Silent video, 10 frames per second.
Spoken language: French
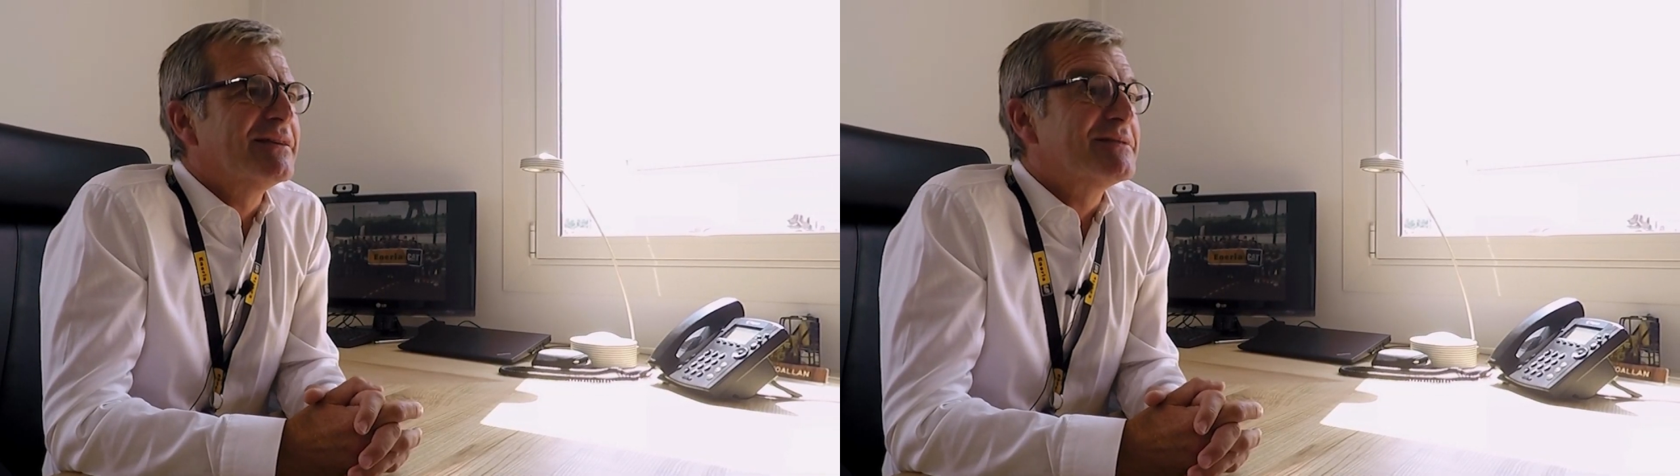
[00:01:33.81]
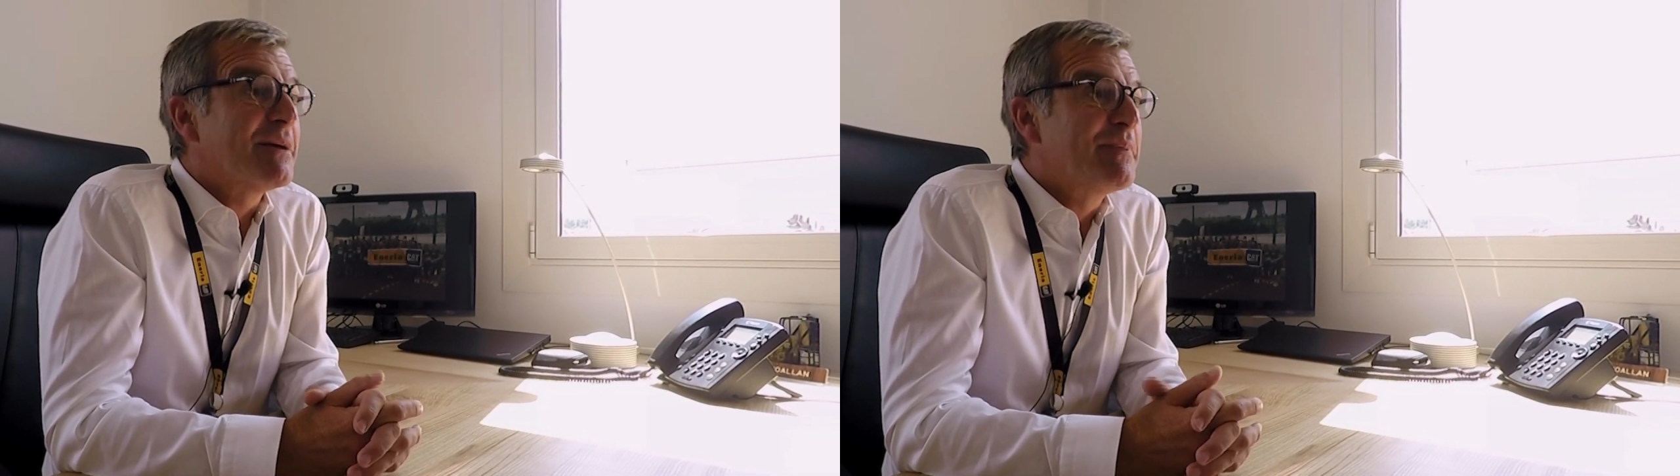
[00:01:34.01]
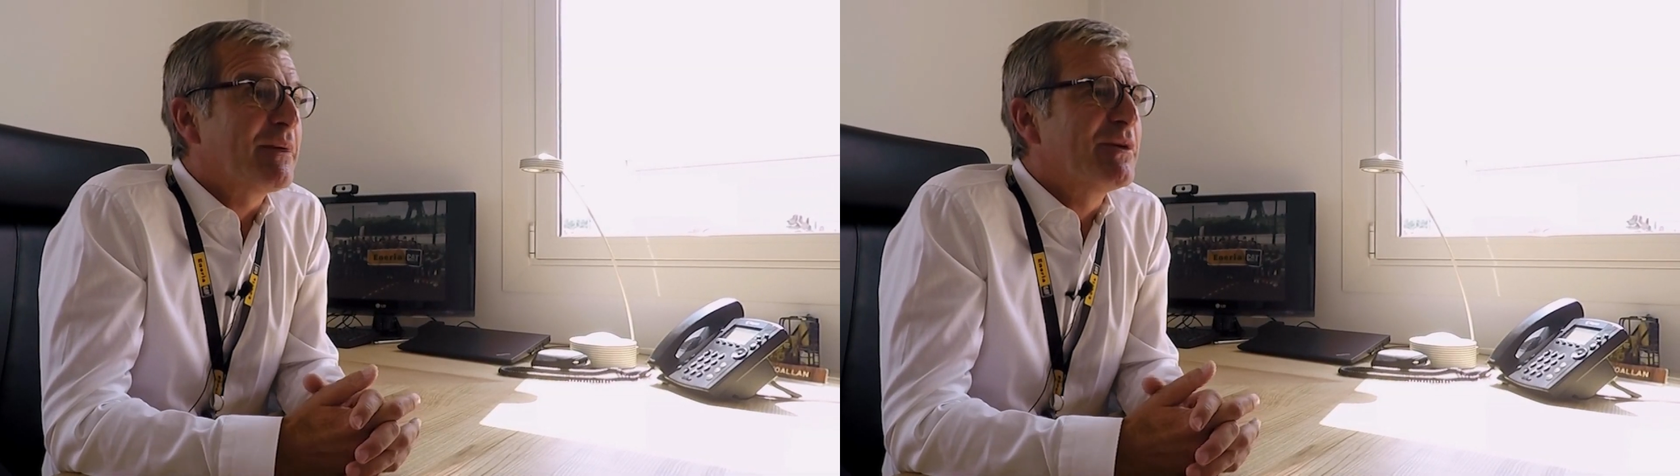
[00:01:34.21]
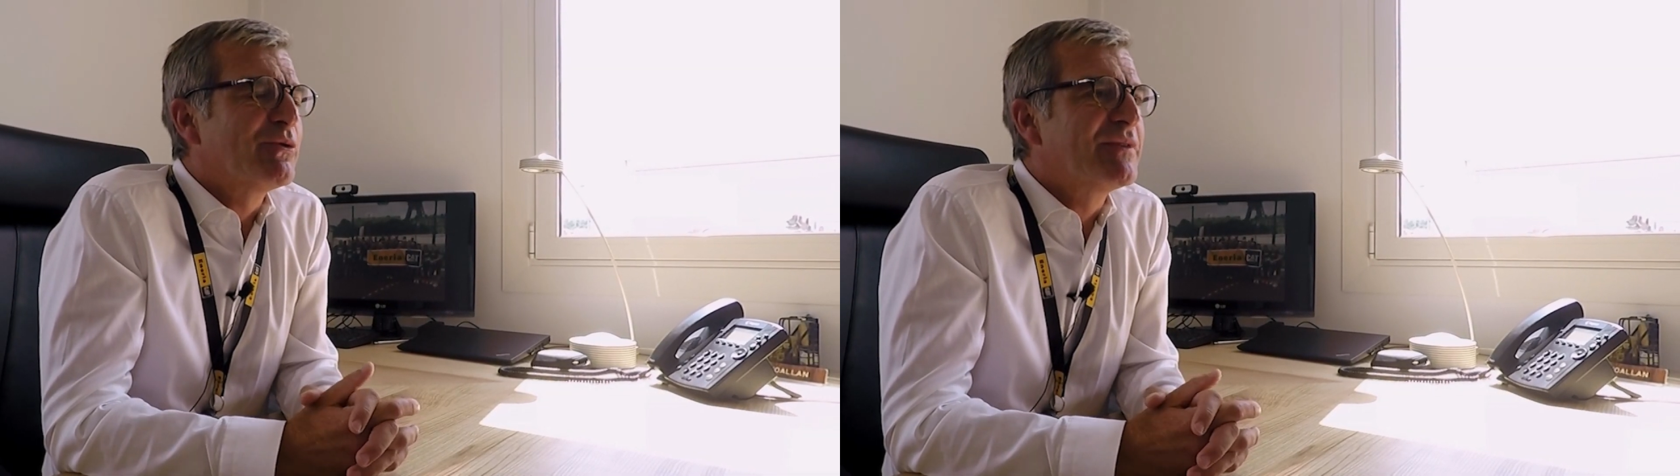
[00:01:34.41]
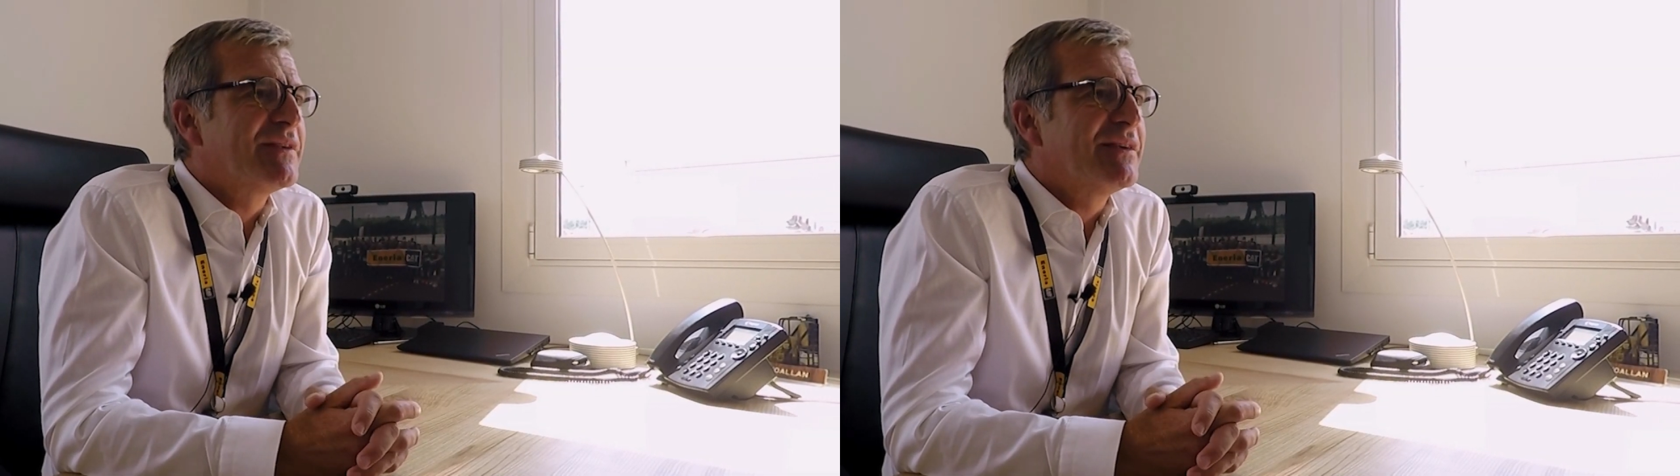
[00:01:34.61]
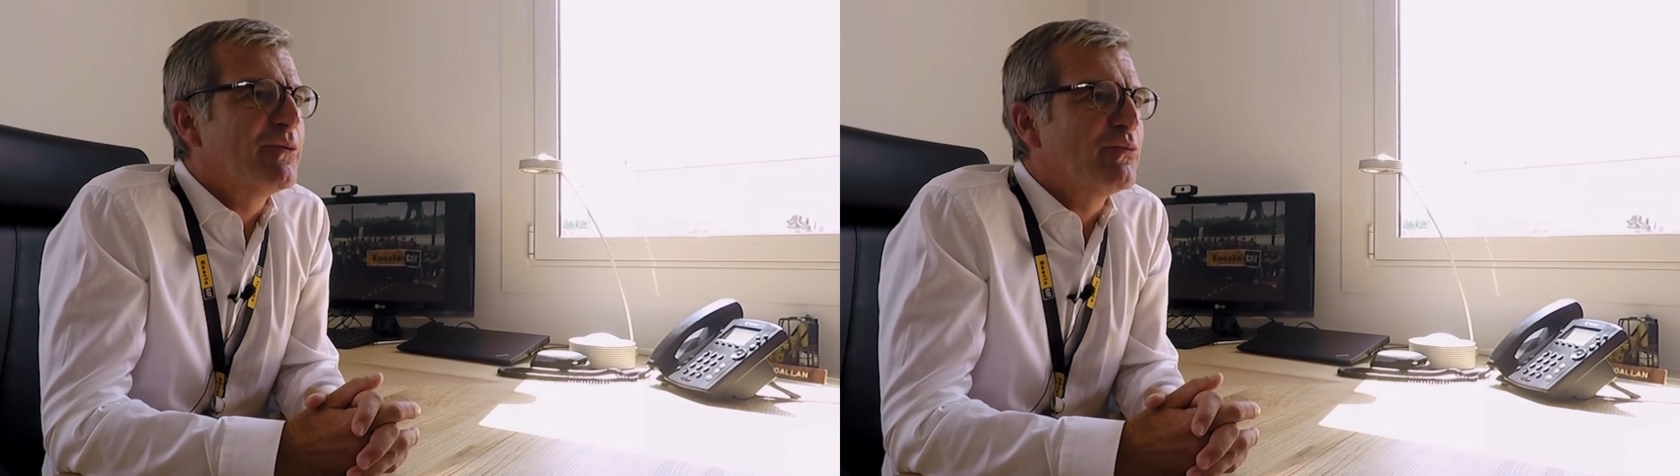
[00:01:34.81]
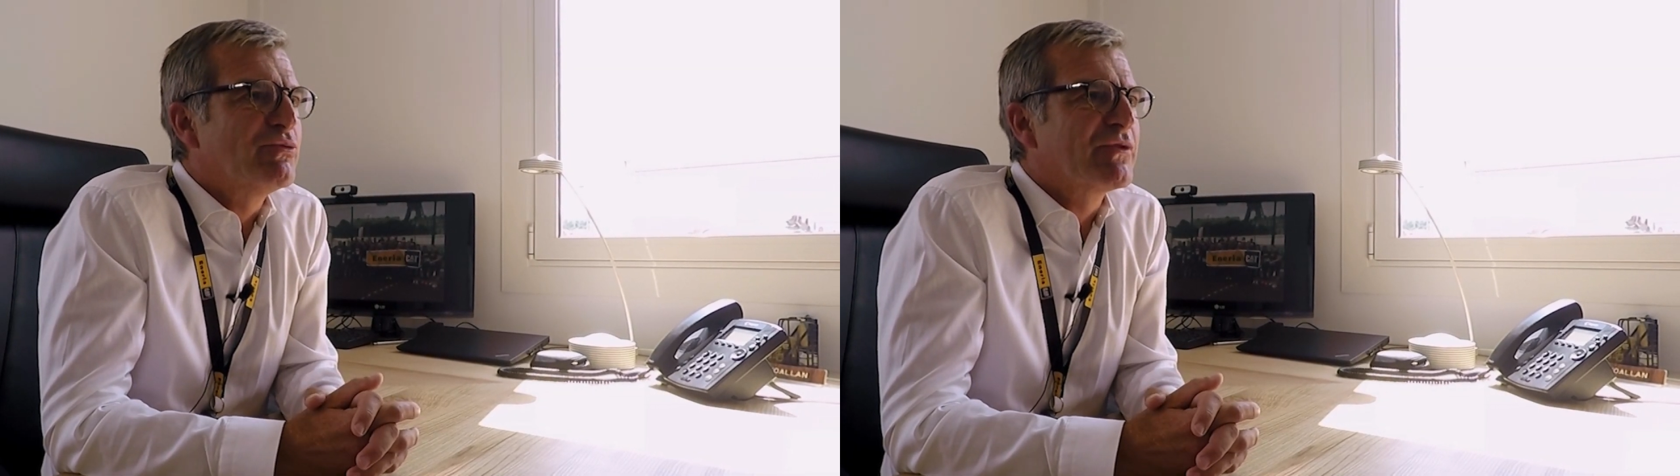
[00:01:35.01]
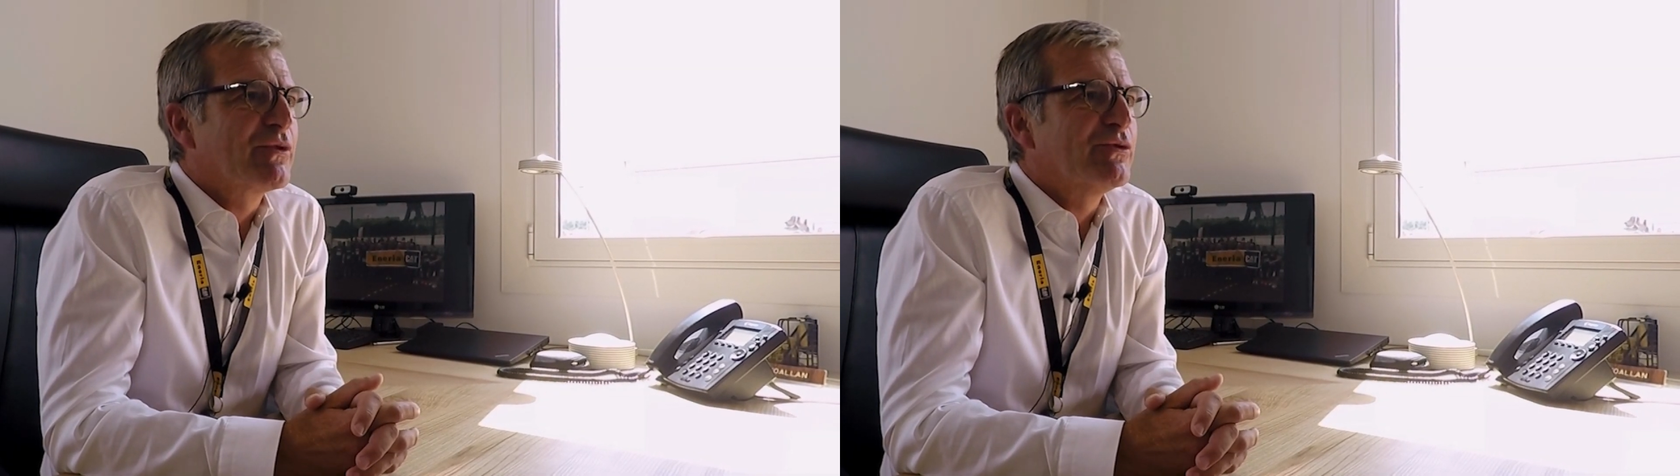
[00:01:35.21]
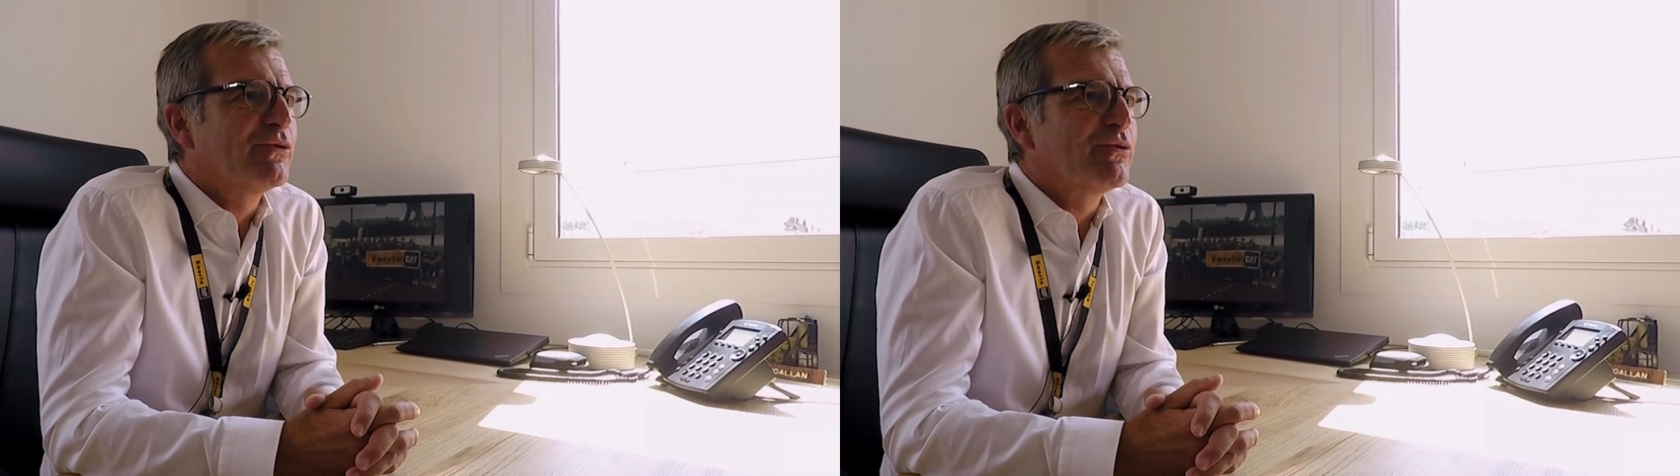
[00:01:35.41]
Ça permet aussi, puisque dans